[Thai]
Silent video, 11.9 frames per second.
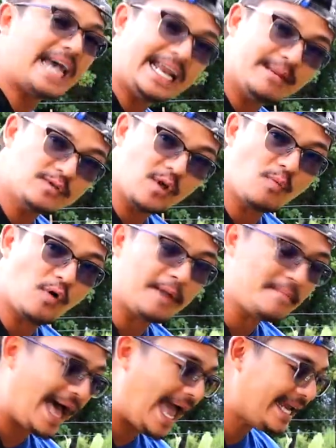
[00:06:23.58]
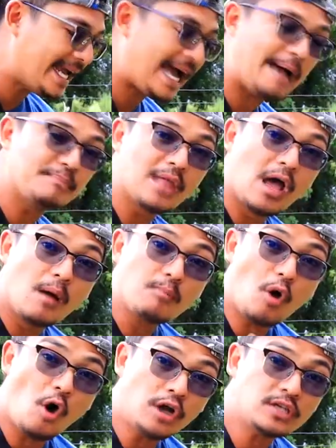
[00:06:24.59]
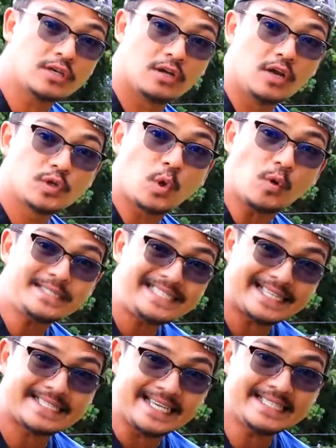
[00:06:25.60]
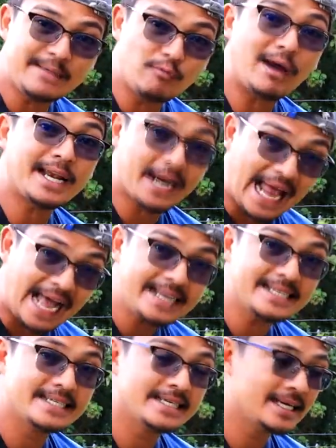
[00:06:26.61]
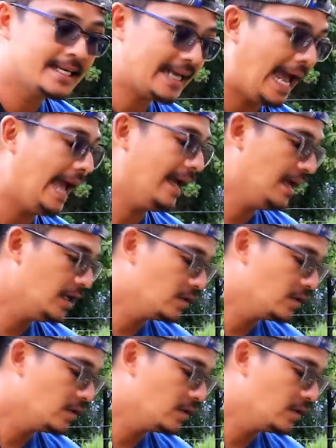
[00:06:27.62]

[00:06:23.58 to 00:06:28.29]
จะใช้น้ำส้มควันไม้นะครับพ่นทุก 7-10 วันครั้งนะ